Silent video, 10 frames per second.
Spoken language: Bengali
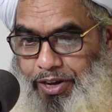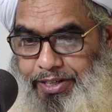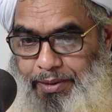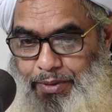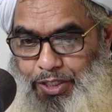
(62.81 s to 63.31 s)

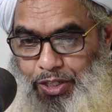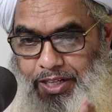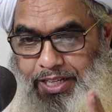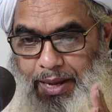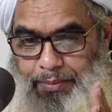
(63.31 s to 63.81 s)
কয়টা
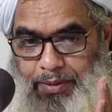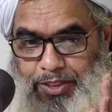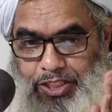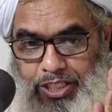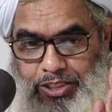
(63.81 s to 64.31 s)
বিষয়কে আমরা
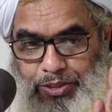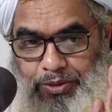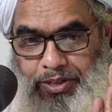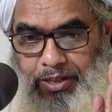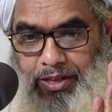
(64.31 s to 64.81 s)
বিশ্বাস
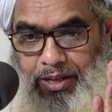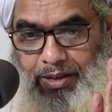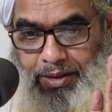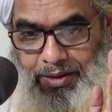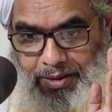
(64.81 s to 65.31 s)
করি
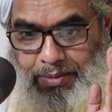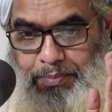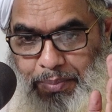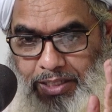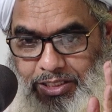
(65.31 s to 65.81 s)

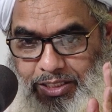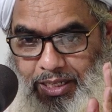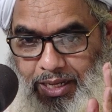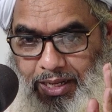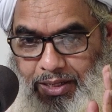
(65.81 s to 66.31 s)

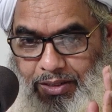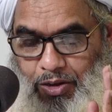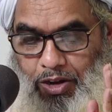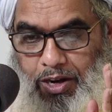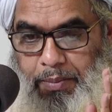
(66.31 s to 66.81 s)
পাঁচটা
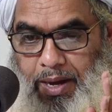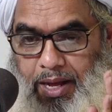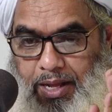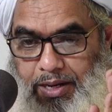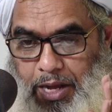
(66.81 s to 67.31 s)
কলেমা
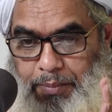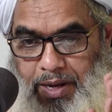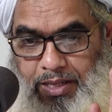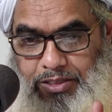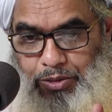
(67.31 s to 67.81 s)

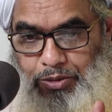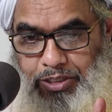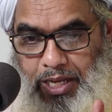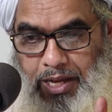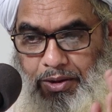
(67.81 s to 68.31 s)
নামাজ
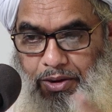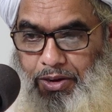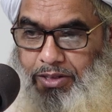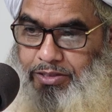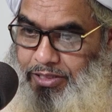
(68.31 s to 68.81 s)
রোজা
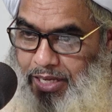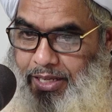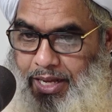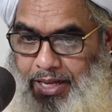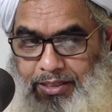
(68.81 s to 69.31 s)
হজ
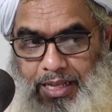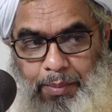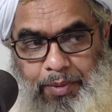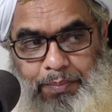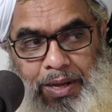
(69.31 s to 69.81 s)
জাকাত
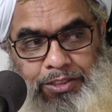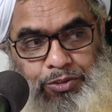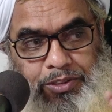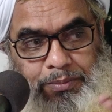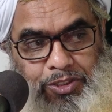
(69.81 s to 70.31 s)
আমরা
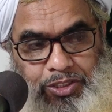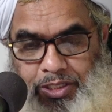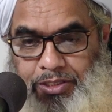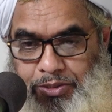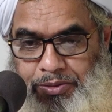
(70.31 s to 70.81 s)
পাঁচটা
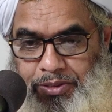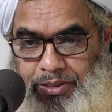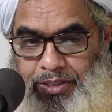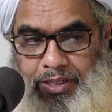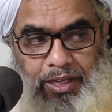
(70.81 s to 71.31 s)
বিশ্বাস করি
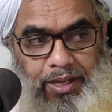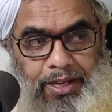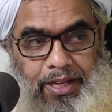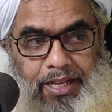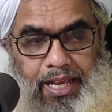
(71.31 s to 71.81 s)

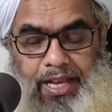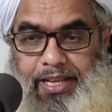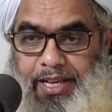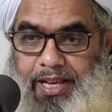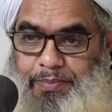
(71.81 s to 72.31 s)
কে
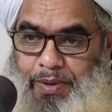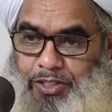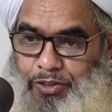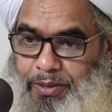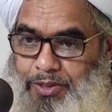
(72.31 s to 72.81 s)
কে এই
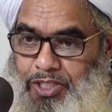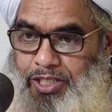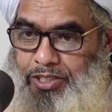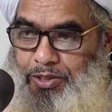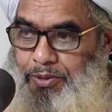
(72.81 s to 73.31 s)
পাঁচটা
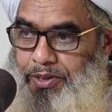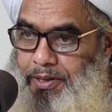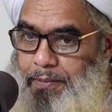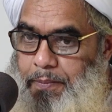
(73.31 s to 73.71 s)
বিশ্বাস করি